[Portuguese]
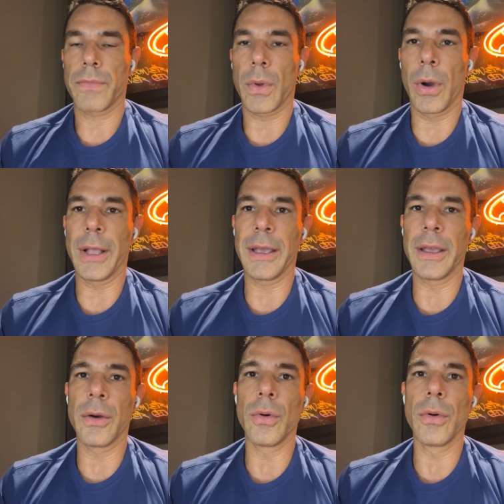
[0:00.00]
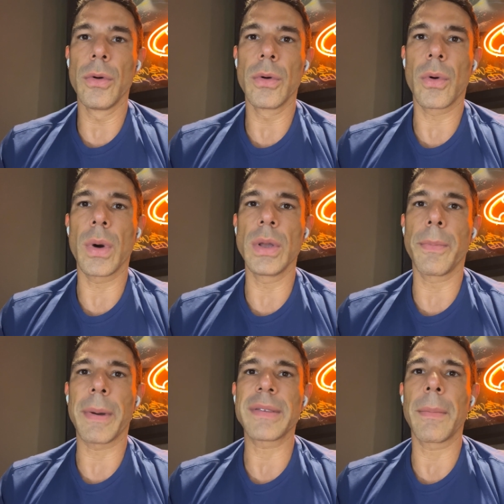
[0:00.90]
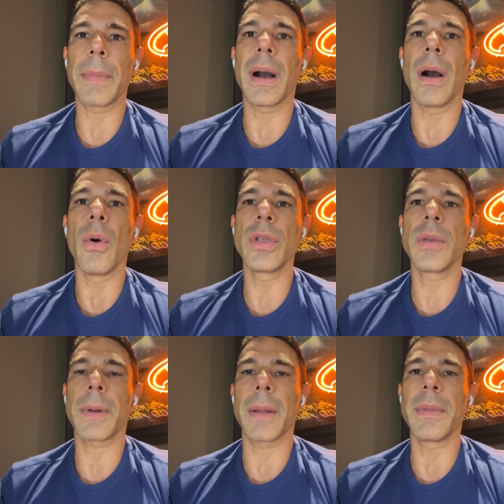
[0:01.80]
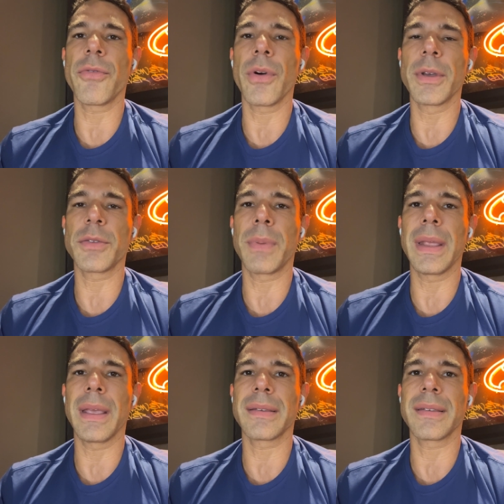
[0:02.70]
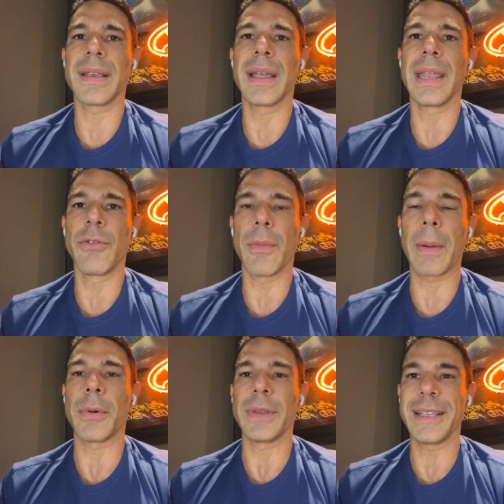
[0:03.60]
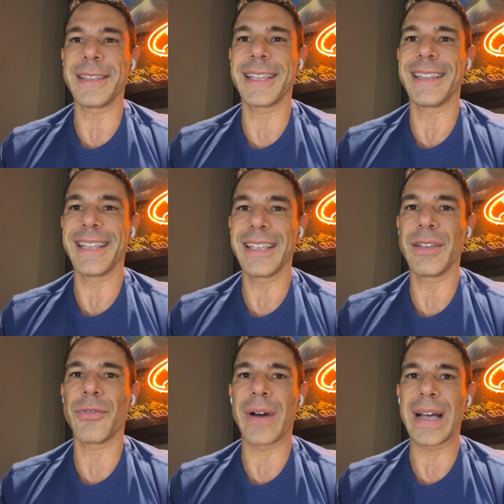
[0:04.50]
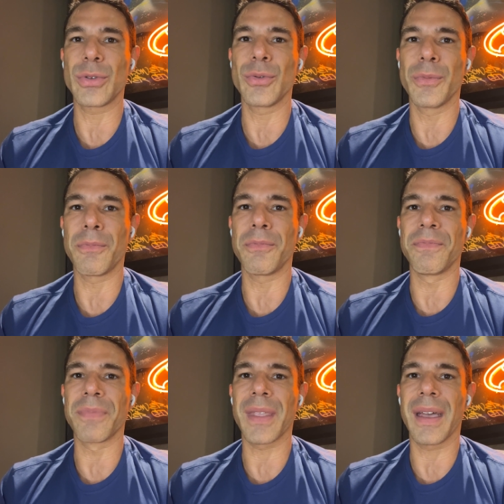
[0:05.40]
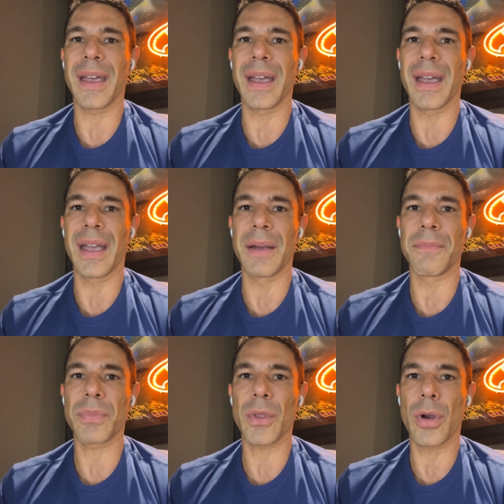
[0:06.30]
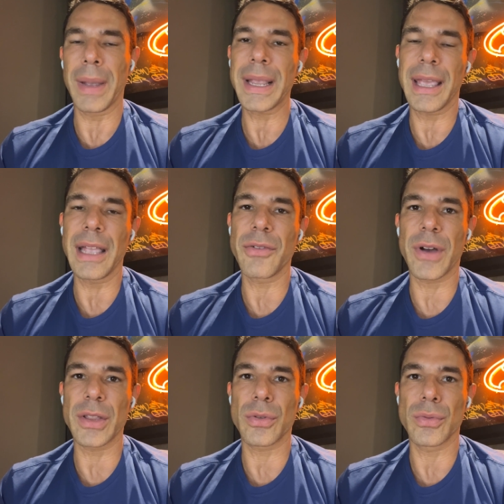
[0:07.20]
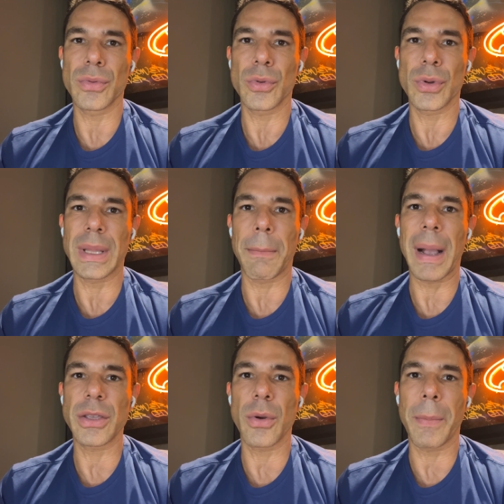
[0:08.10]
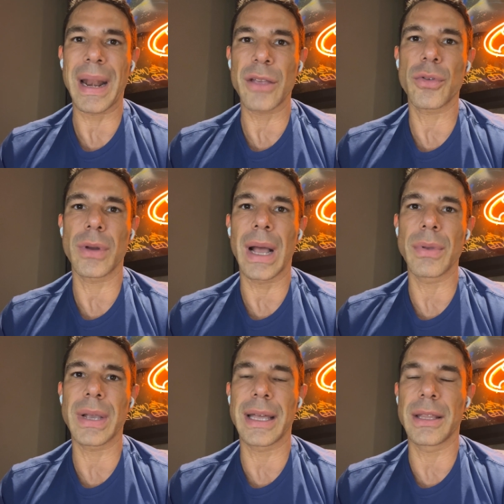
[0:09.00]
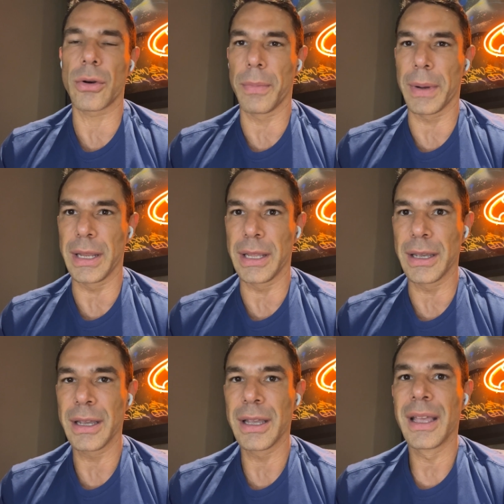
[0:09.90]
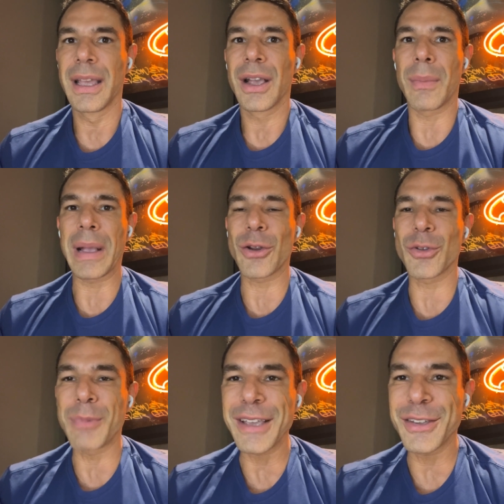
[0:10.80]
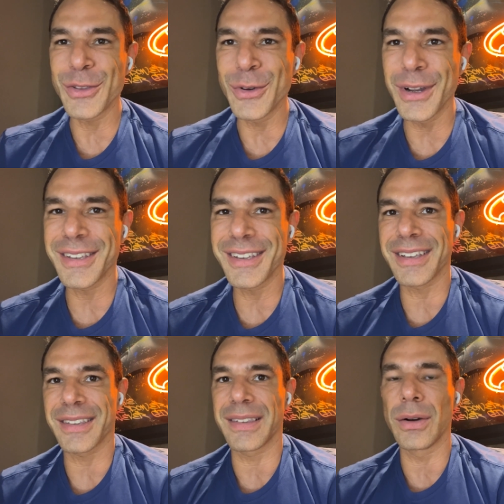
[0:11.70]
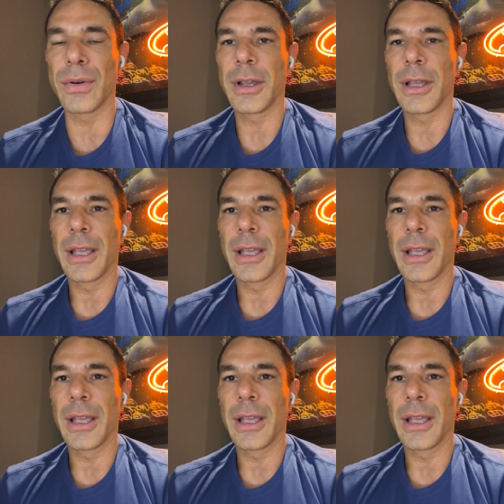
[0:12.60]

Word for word: Olha, eu quando passei pela holding, para mim foi uma experiência incrível para poder entender de fato é, como é que é, de fato, toda a parte operacional de cada companhia? Como é que eram os bastidores de gestão?